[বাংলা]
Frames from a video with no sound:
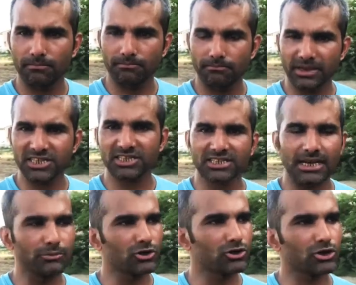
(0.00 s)
বেস্ট টাইম
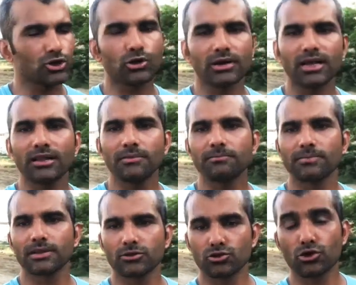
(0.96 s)
হচ্ছে সকাল
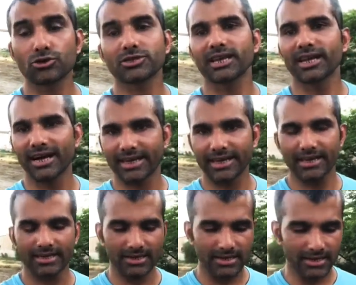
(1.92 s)
দশটার আগে
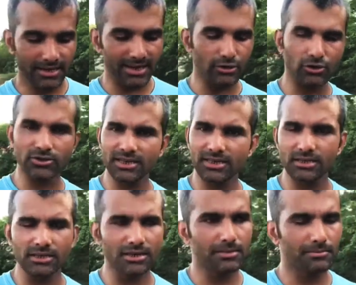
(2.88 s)
এর কারণ হচ্ছে কি
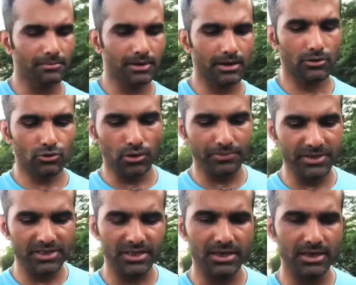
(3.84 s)
কফির যে